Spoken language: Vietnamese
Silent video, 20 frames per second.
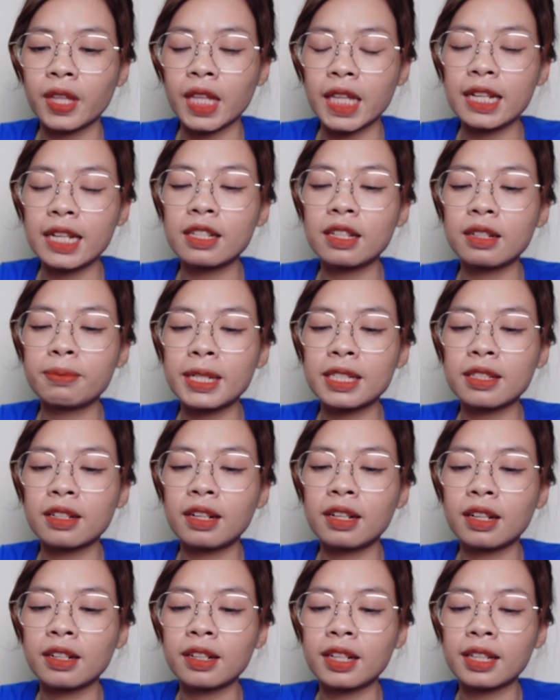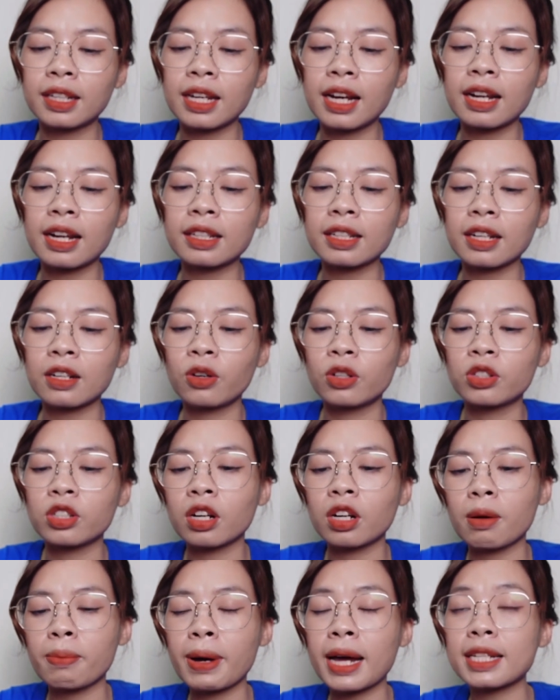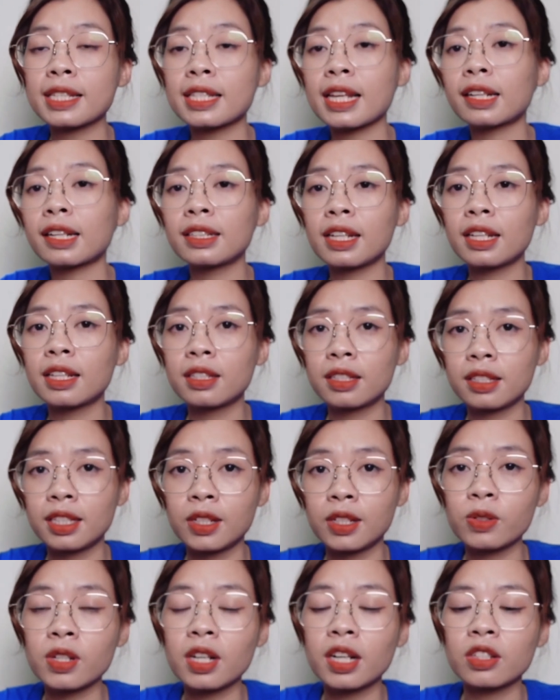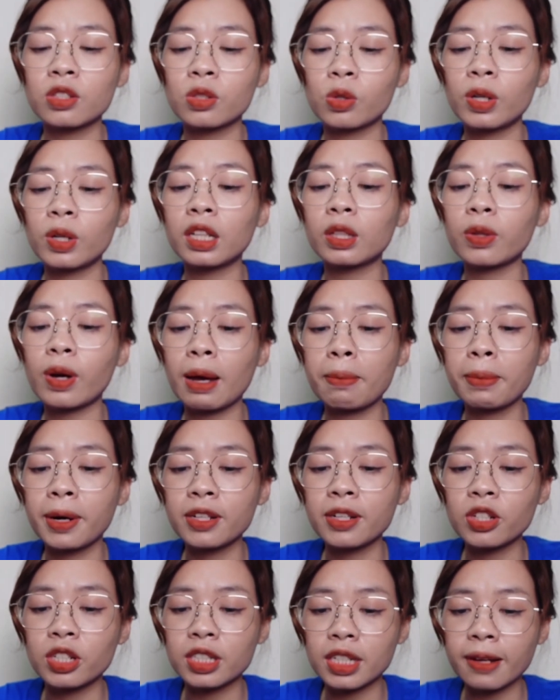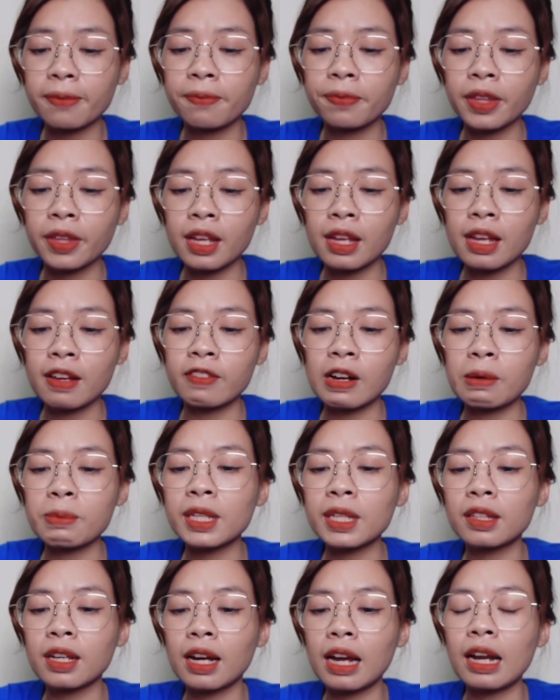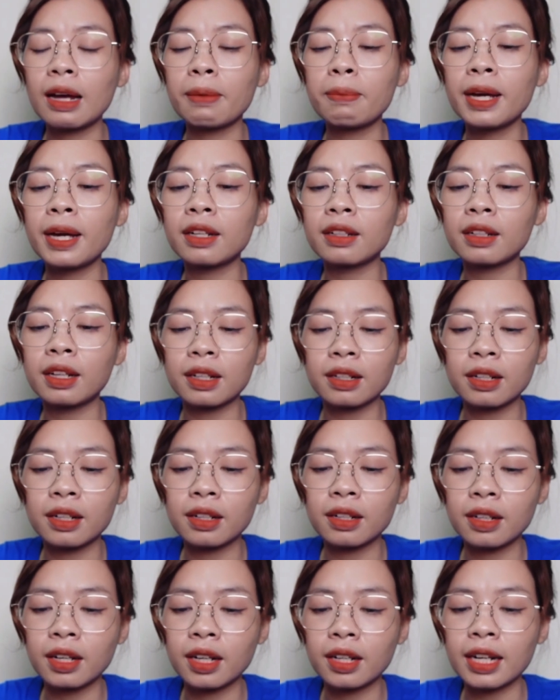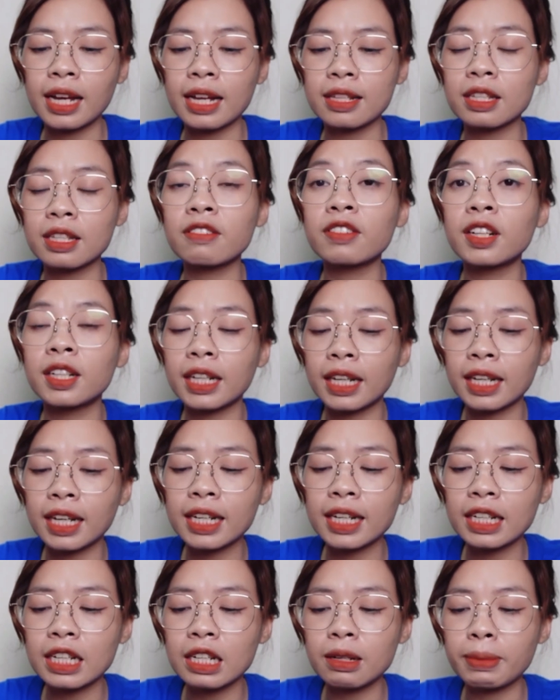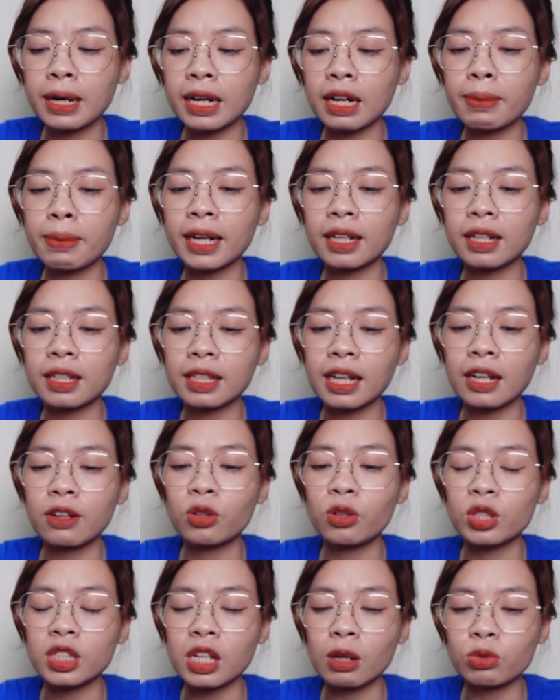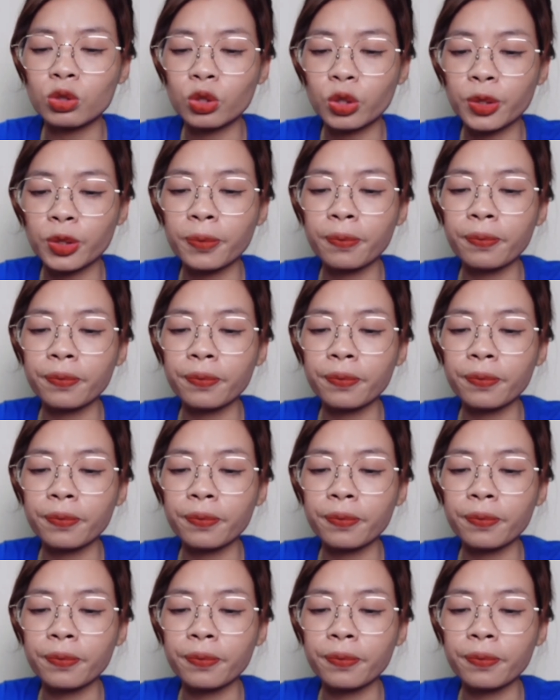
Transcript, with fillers: Bây giờ bây giờ là người ta đã thay đổi cho các bạn sang địa chỉ cũng như là số điện thoại mới rồi nhá. Và mình thấy là bên ngân hàng Seven này ấy, khi mà các bạn đã thay đổi xong rồi